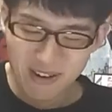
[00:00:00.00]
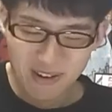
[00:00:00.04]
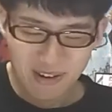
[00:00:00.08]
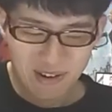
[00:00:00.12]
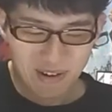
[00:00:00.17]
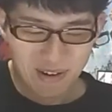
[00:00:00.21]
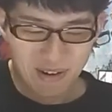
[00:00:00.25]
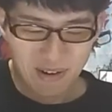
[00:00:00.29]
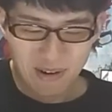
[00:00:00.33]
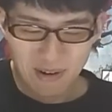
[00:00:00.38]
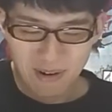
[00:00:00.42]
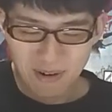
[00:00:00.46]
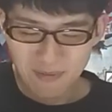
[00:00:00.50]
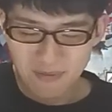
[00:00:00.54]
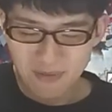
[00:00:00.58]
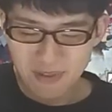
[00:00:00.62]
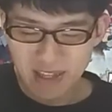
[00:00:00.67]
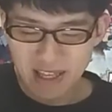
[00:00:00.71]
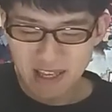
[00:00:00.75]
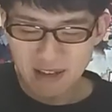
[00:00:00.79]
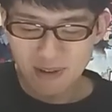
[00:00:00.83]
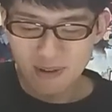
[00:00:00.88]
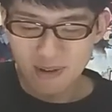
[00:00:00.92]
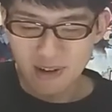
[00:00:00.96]
うんっ
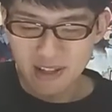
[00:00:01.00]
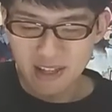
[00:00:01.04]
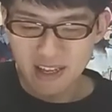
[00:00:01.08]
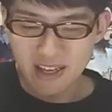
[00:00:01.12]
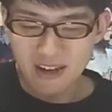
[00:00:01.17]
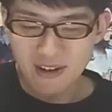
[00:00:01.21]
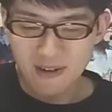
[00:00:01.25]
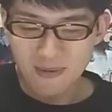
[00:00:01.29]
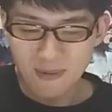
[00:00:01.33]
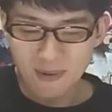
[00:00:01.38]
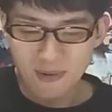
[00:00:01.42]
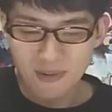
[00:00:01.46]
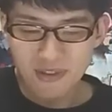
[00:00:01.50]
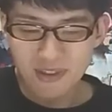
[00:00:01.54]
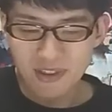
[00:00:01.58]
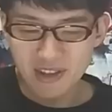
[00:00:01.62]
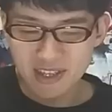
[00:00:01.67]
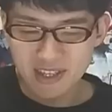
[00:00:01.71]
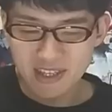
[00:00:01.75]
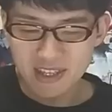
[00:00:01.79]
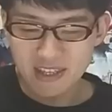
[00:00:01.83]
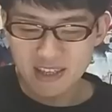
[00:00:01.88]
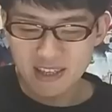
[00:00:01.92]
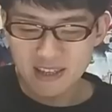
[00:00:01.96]
ていうのはね思っ
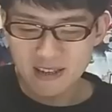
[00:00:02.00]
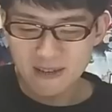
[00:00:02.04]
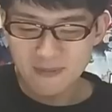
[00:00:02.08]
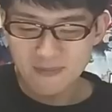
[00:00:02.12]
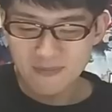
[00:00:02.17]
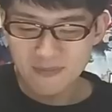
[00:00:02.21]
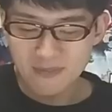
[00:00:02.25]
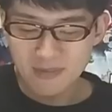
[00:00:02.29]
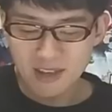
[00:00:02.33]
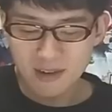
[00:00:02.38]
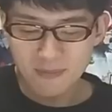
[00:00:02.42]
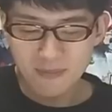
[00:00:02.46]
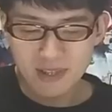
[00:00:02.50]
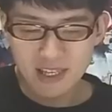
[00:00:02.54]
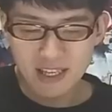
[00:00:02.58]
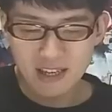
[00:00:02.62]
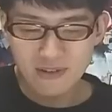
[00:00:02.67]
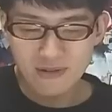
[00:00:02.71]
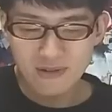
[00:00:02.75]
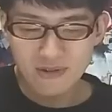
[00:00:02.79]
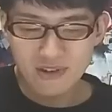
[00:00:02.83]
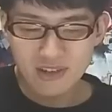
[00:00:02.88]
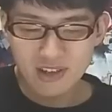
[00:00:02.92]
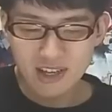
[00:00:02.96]
たしやっぱ声
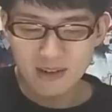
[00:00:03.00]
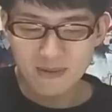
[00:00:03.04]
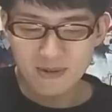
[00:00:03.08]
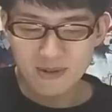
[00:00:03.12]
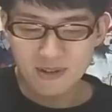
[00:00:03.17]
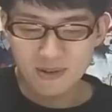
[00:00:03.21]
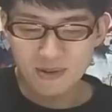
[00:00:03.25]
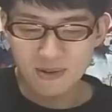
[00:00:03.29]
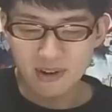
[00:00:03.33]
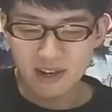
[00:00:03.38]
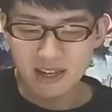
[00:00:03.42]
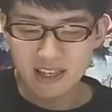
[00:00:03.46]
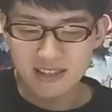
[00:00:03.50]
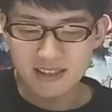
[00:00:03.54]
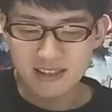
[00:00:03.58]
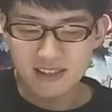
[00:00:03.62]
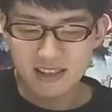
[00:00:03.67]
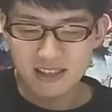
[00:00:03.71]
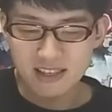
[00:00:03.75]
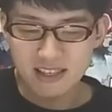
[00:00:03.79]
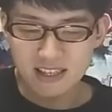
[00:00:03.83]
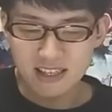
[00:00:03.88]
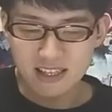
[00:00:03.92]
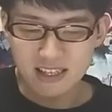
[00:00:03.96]
優の力もすごい感じ
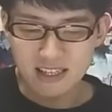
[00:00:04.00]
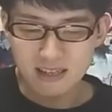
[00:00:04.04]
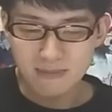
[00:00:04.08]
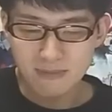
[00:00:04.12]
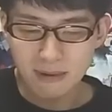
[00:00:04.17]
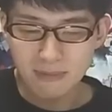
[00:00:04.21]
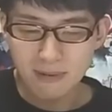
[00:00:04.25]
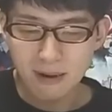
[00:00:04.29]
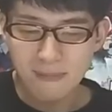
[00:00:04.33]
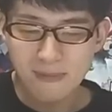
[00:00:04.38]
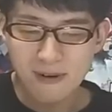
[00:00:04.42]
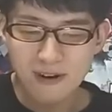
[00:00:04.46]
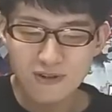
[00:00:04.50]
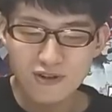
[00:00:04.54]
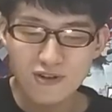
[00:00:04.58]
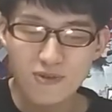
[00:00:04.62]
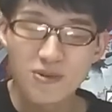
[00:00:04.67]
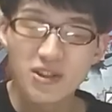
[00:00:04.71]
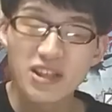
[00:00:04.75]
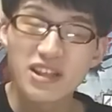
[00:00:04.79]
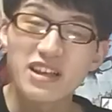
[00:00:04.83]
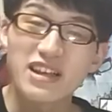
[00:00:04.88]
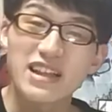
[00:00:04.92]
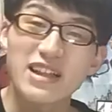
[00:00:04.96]
たし、まあ、パパグロ
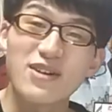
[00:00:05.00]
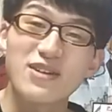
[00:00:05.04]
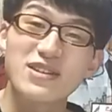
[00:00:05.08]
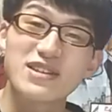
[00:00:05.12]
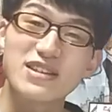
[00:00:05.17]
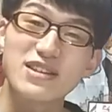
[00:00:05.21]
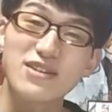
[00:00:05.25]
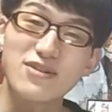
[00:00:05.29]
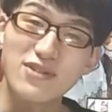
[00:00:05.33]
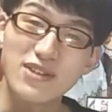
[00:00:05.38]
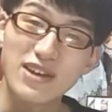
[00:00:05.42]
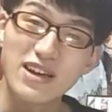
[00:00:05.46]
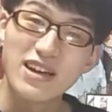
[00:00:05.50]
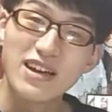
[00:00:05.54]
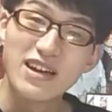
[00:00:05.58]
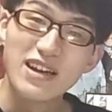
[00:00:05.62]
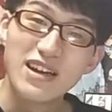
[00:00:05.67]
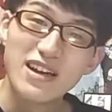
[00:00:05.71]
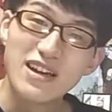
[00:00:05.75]
も出てきたんですけどね、